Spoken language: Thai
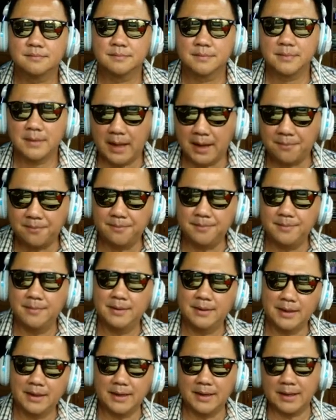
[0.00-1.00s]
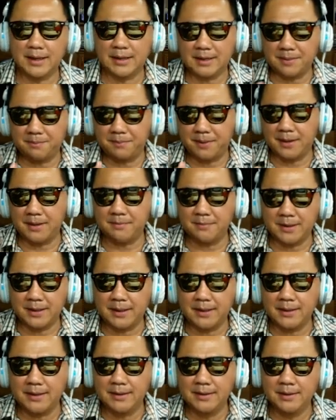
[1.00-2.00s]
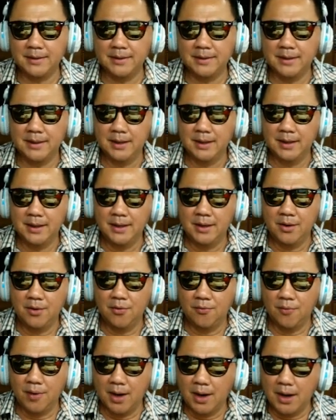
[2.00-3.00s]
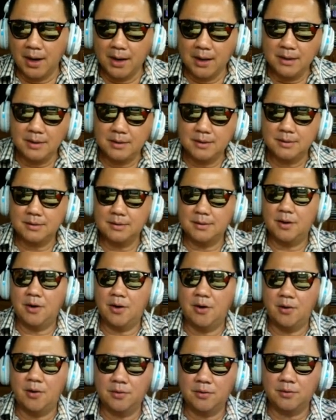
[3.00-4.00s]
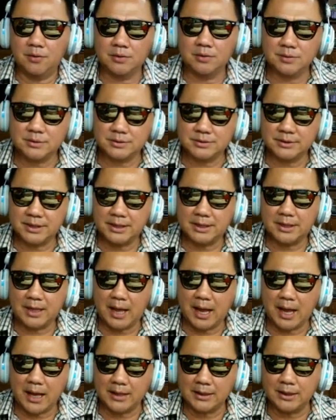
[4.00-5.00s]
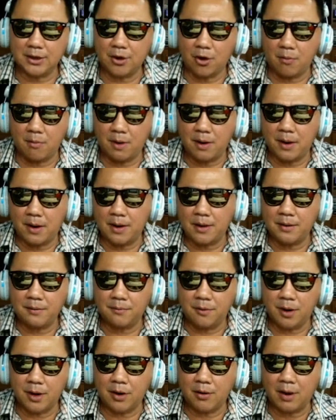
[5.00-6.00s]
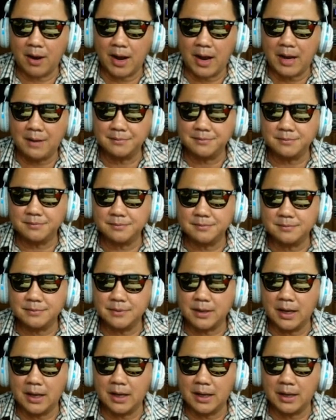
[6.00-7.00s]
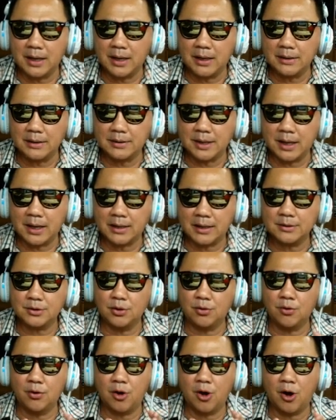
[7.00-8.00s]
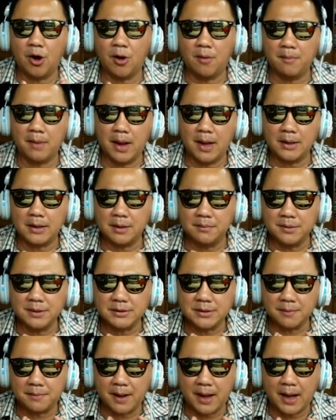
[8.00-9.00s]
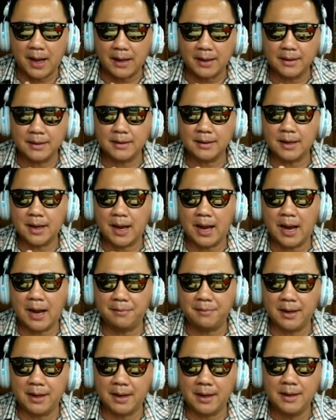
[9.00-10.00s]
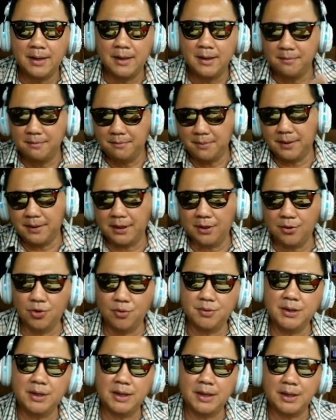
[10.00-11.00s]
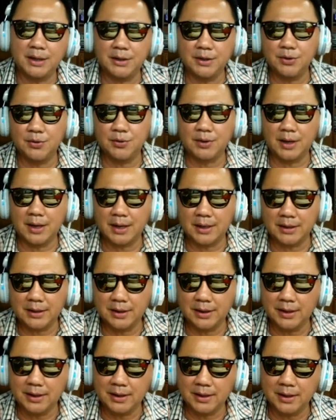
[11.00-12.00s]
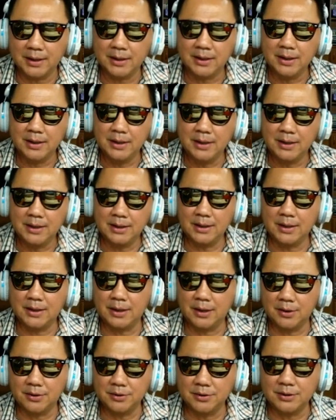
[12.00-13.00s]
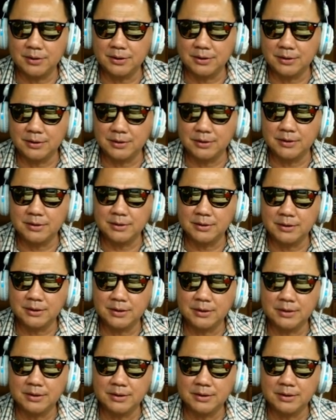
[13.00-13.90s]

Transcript: ครับแล้วนั่นก็จะเป็นเหมือนเวิ้งของเส้นทางที่ออกมาพอเราข้ามจากตรงเกาะมาจะมีสะพานข้ามนะเหมือนในรูปที่เห็นอยู่นะที่อีทเขายืนยืน